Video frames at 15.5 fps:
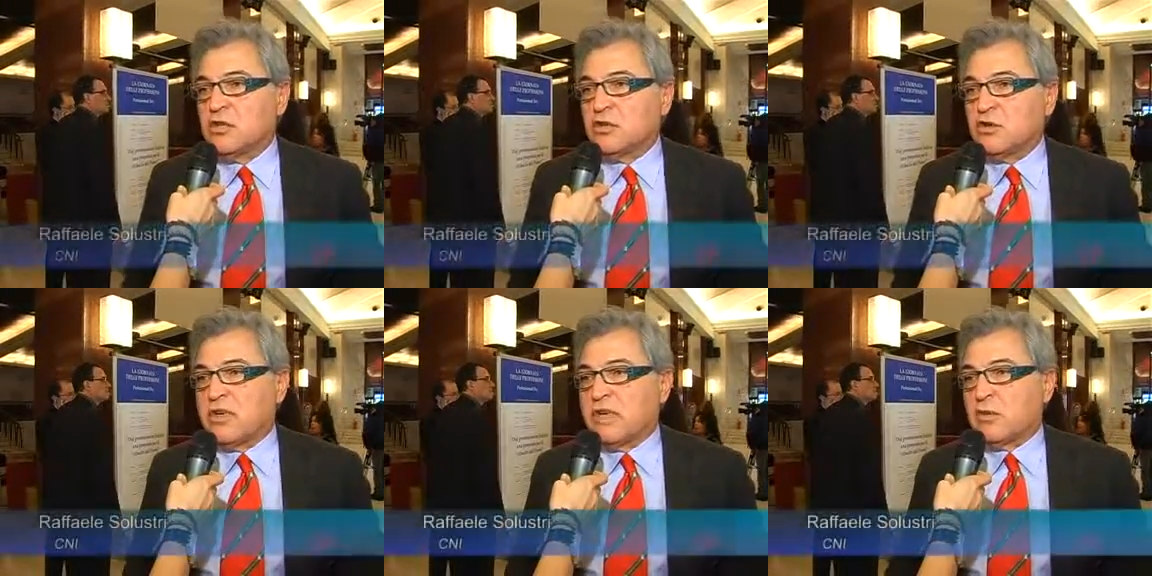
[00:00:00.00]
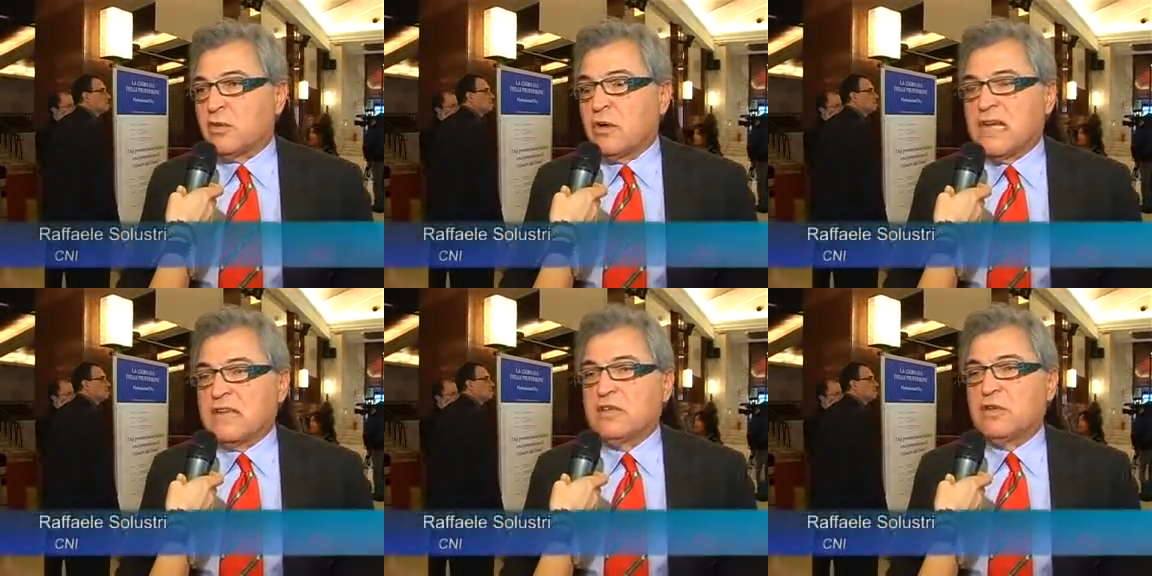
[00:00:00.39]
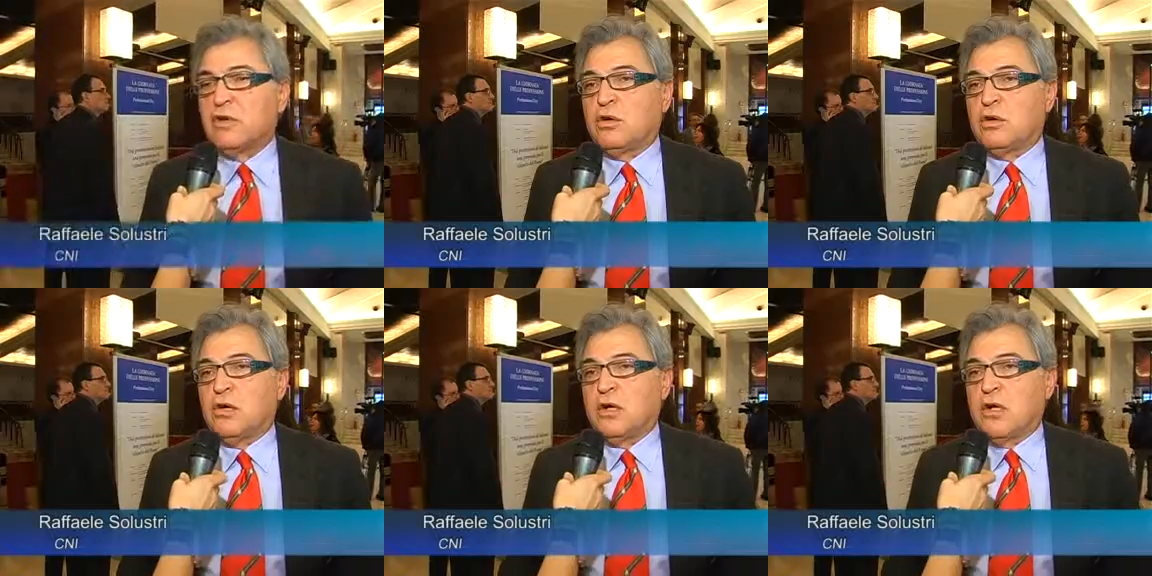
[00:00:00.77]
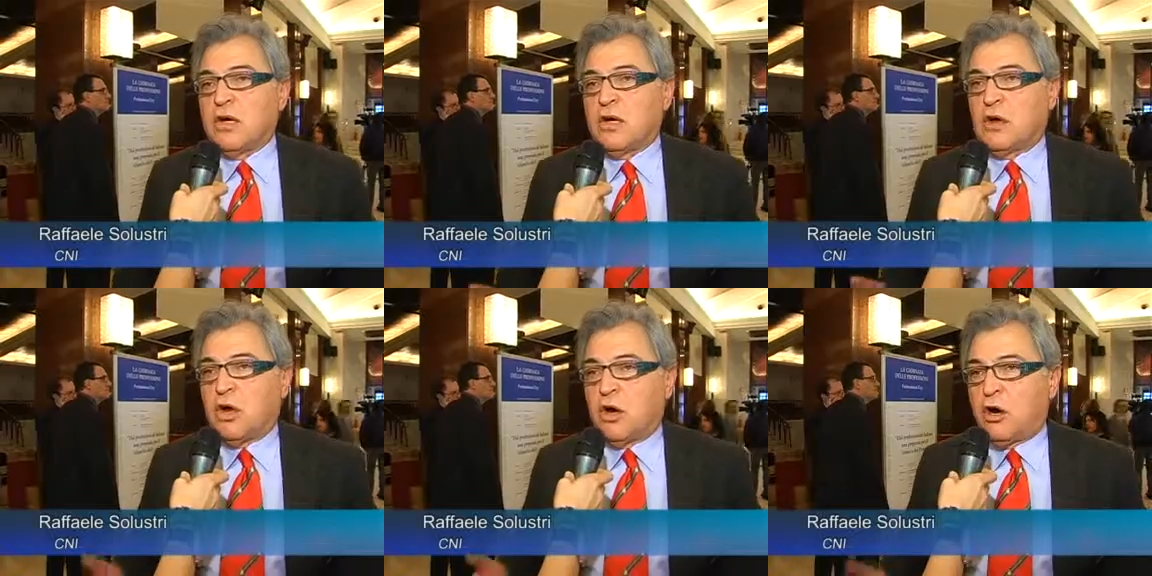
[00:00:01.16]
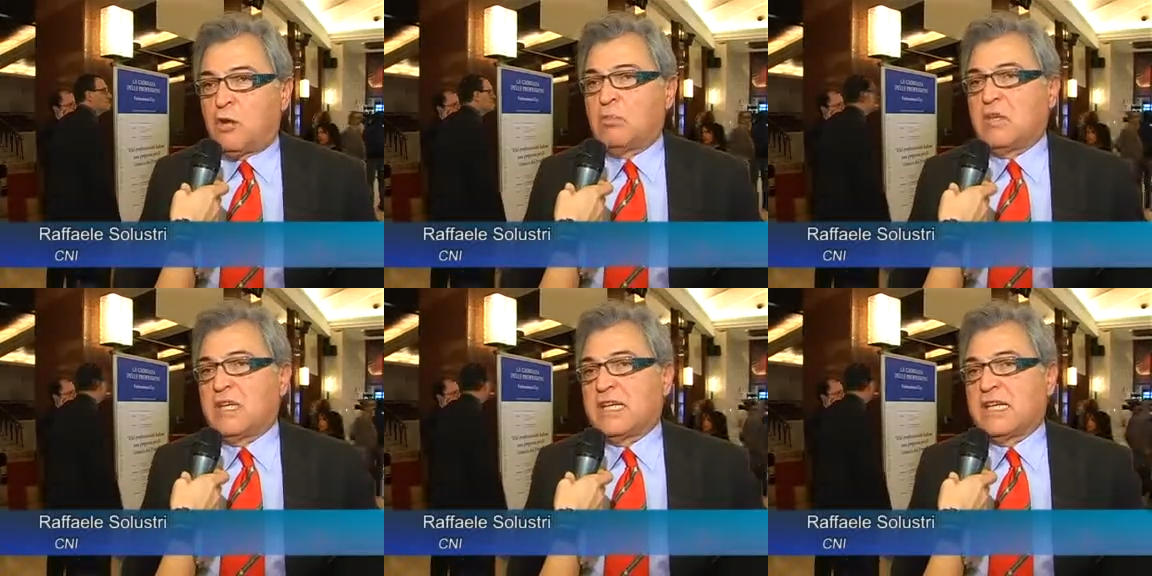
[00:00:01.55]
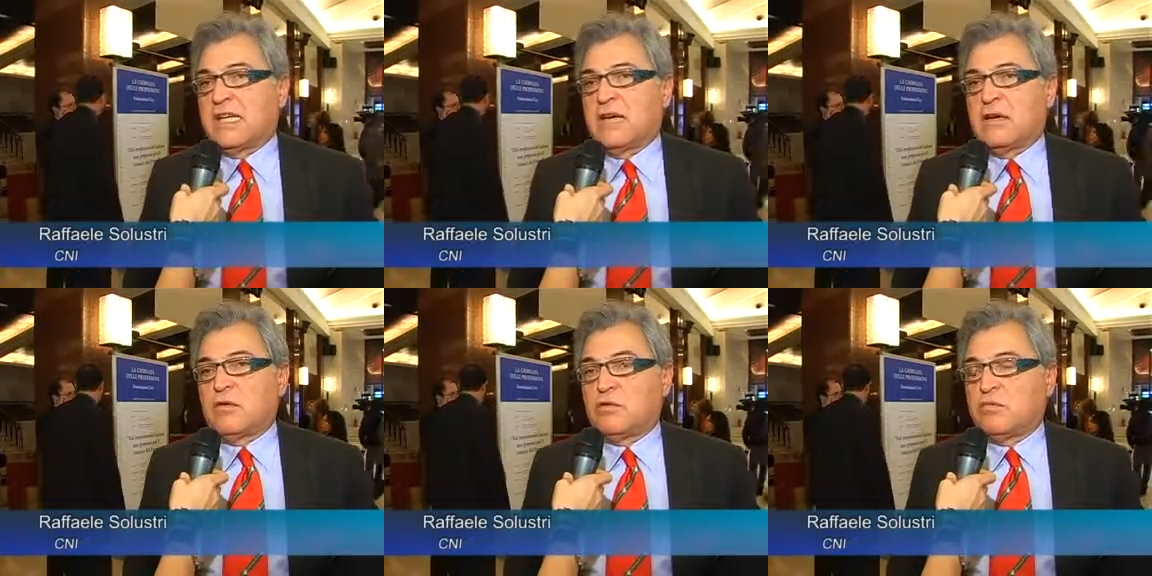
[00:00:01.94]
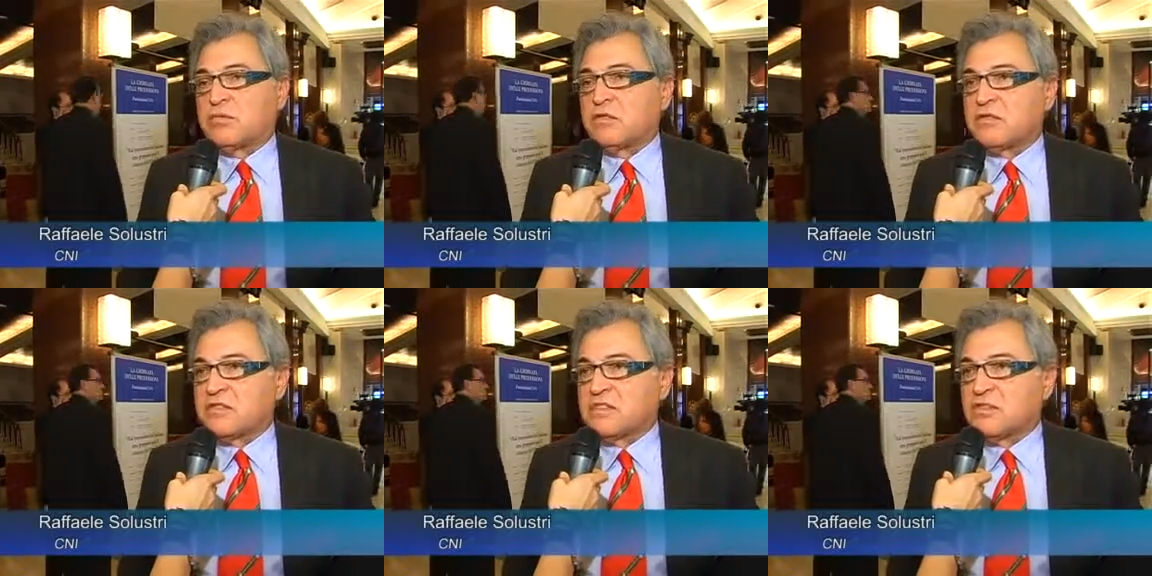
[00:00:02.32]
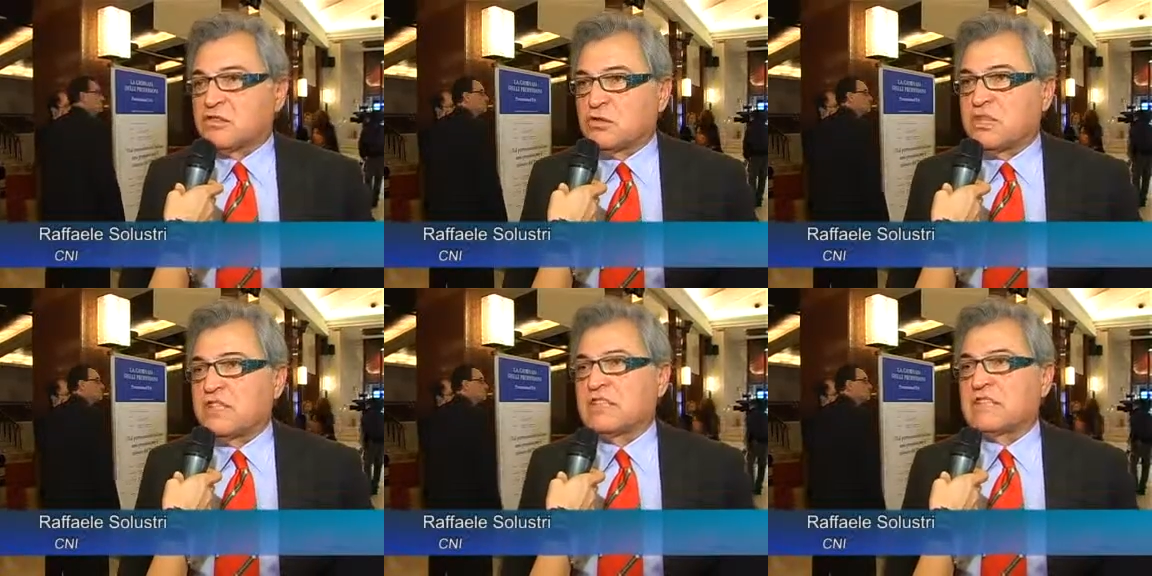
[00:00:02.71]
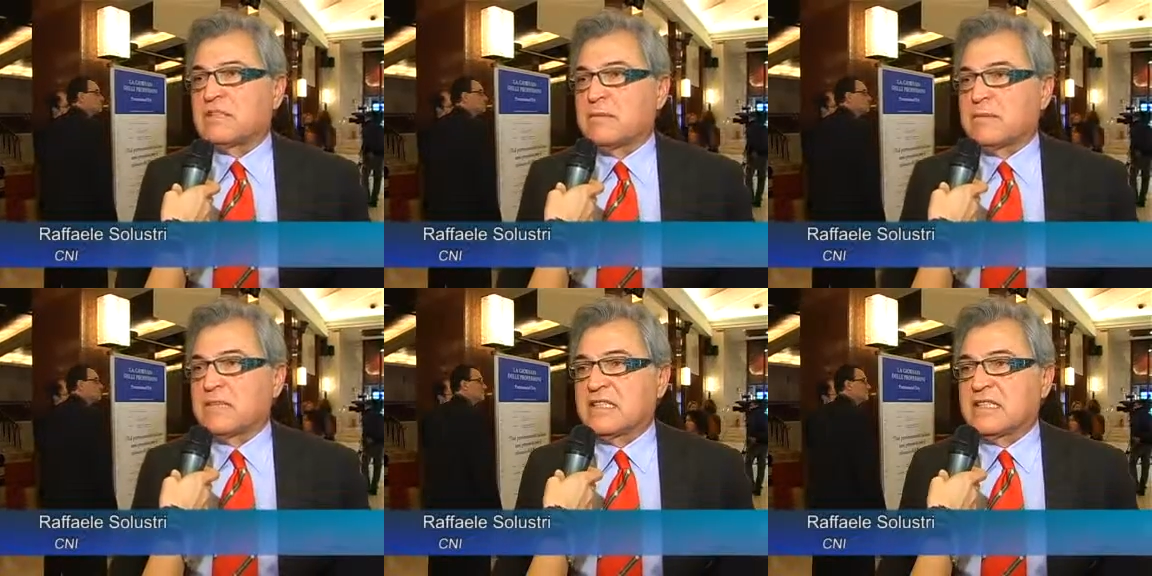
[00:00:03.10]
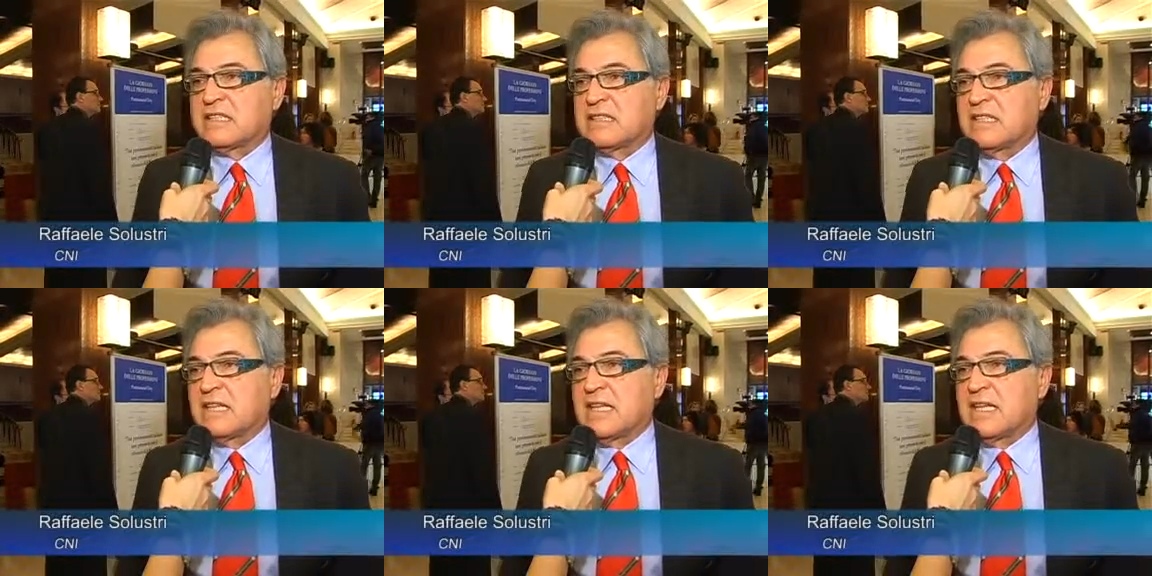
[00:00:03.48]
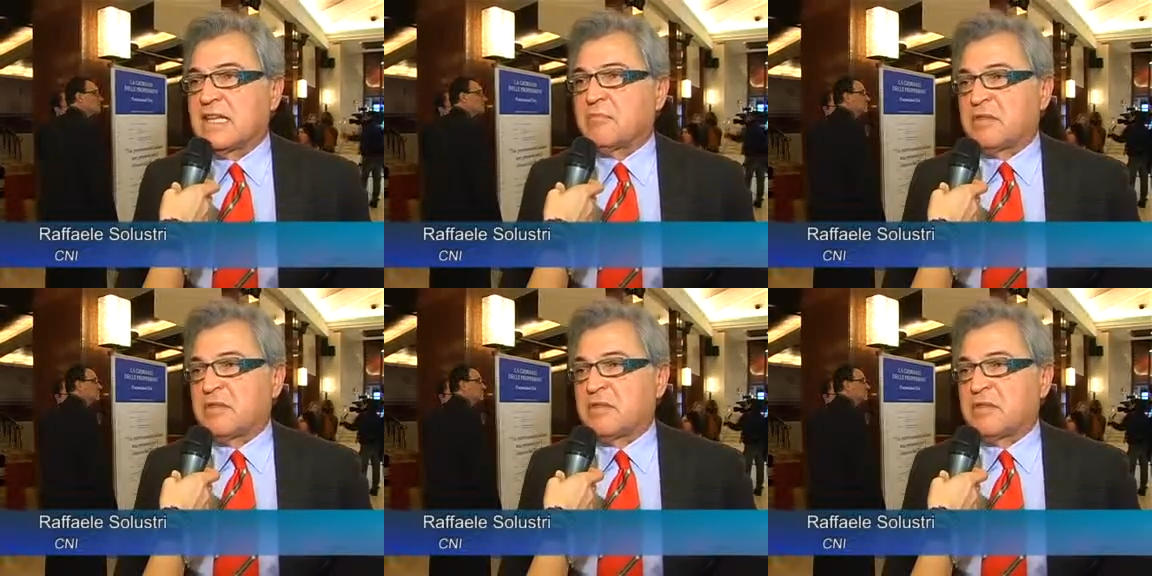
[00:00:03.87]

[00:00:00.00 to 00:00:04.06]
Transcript: cioè quando obbliga un professionista per, essere,